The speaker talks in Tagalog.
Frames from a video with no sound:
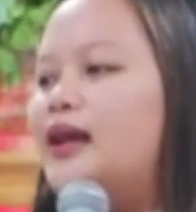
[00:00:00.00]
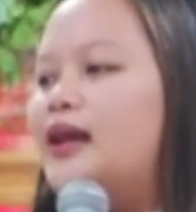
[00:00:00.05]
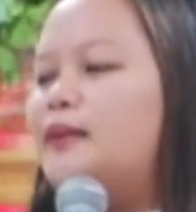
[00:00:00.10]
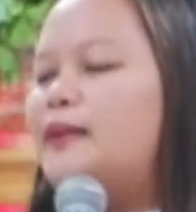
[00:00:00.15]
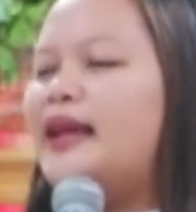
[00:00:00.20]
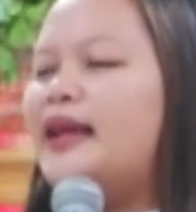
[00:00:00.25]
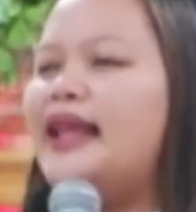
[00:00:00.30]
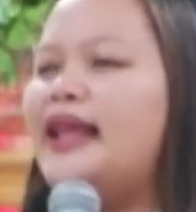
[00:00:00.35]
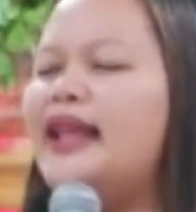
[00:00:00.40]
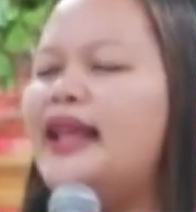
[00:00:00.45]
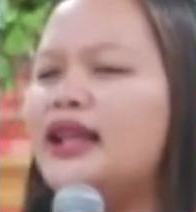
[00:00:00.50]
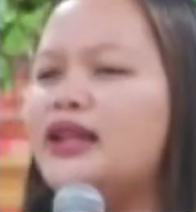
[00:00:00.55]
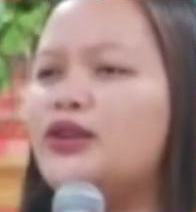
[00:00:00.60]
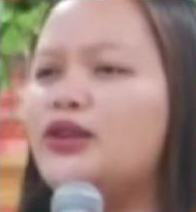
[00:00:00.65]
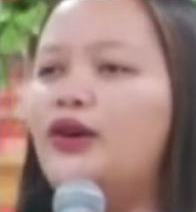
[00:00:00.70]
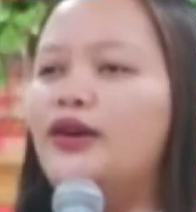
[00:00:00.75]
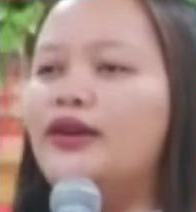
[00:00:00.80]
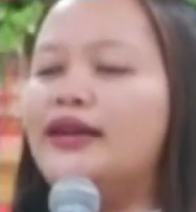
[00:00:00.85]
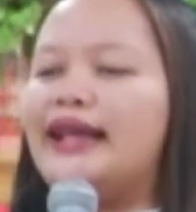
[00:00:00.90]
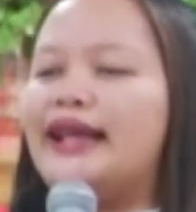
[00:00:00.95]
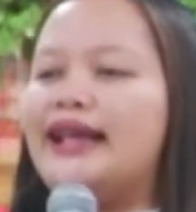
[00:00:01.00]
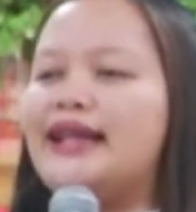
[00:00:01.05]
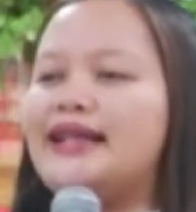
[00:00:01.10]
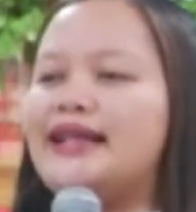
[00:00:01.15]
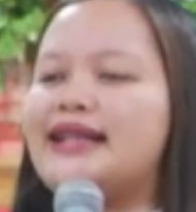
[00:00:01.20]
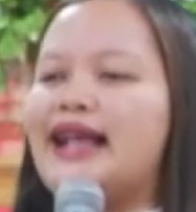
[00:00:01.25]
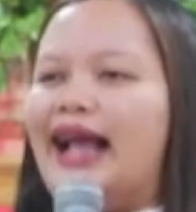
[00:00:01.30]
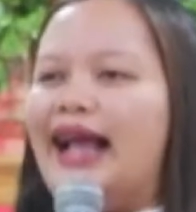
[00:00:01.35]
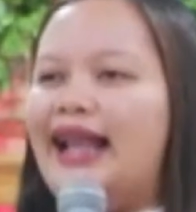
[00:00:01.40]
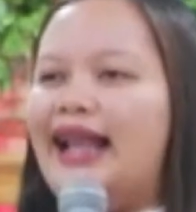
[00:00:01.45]
Maingat ho na
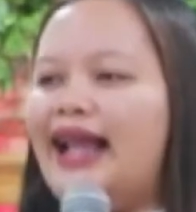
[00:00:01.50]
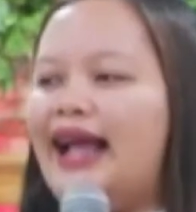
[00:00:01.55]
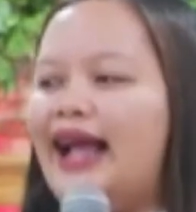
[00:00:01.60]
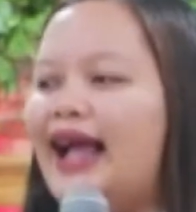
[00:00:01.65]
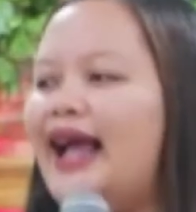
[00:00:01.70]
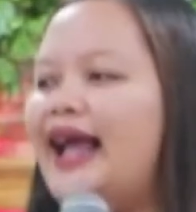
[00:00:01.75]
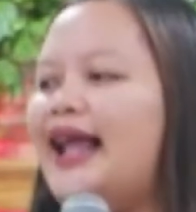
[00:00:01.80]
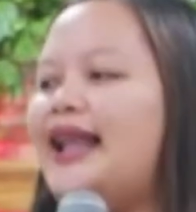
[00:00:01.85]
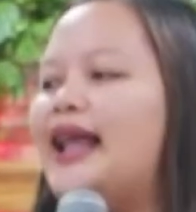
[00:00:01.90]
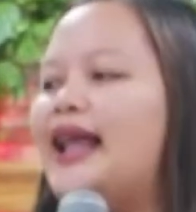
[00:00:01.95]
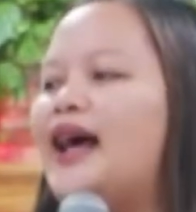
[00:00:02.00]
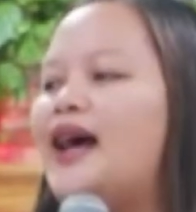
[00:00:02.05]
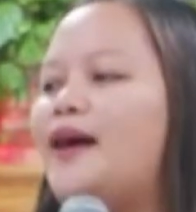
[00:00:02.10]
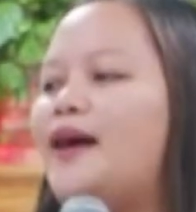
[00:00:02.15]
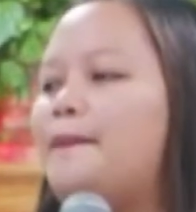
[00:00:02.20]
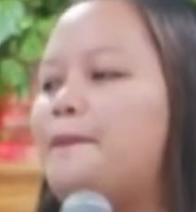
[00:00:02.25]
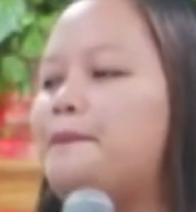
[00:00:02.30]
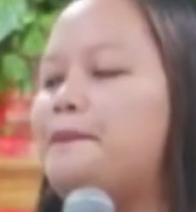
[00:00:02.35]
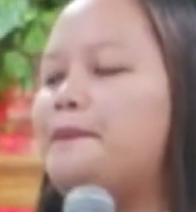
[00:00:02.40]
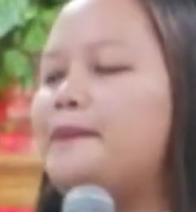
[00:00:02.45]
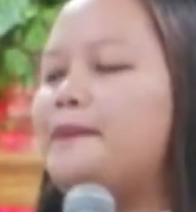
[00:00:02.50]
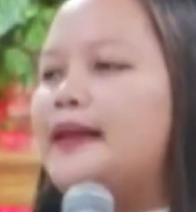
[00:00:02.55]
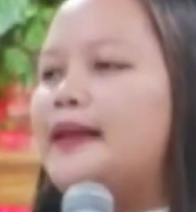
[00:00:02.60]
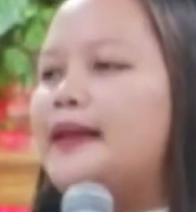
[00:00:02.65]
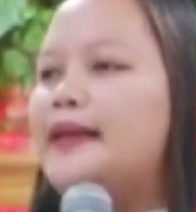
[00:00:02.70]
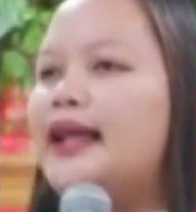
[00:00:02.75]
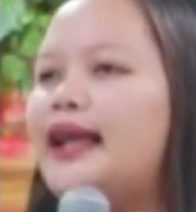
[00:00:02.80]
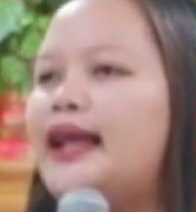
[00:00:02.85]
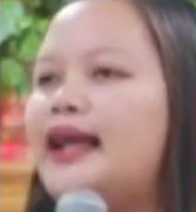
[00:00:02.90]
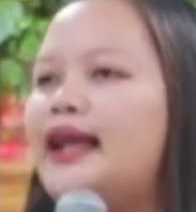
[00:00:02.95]
isaalang-alang
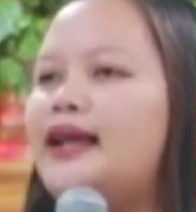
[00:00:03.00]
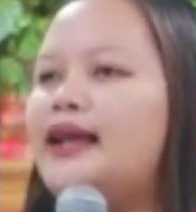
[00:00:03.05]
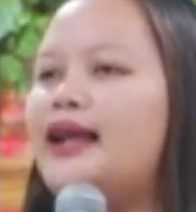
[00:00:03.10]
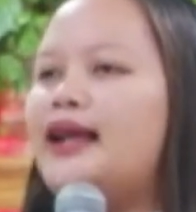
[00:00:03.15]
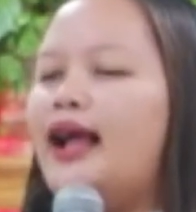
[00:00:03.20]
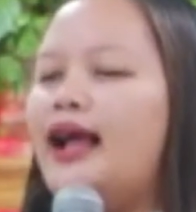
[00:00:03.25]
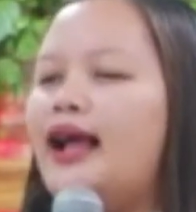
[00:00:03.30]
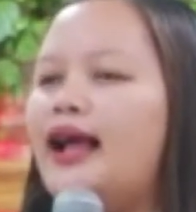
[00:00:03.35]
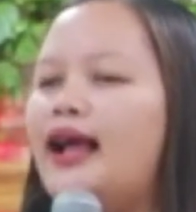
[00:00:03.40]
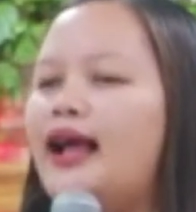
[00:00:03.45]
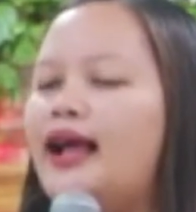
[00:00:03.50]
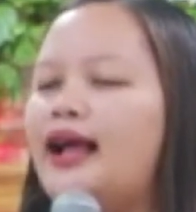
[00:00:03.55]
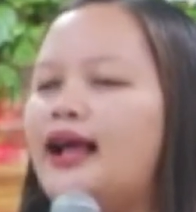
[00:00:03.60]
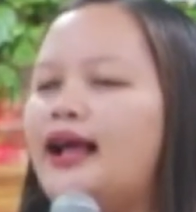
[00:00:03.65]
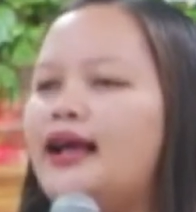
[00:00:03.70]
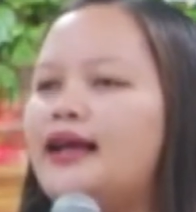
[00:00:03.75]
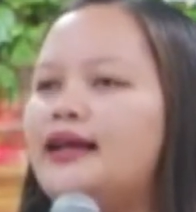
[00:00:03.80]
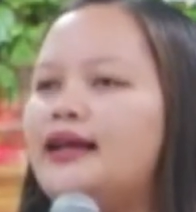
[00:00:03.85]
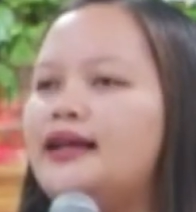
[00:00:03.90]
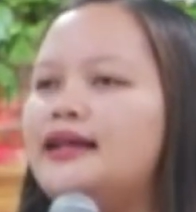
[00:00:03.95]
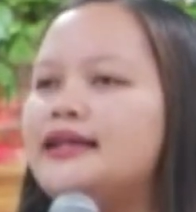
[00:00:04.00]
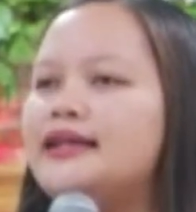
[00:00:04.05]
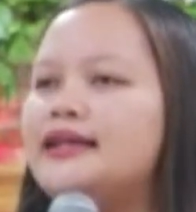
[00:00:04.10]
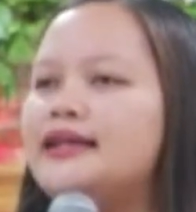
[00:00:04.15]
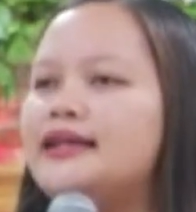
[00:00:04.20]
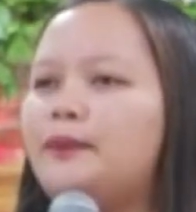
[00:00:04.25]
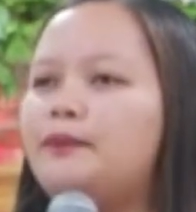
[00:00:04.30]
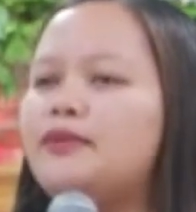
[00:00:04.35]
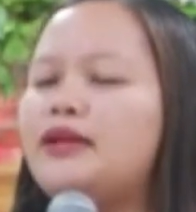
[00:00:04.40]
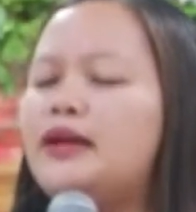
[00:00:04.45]
na uh, sa,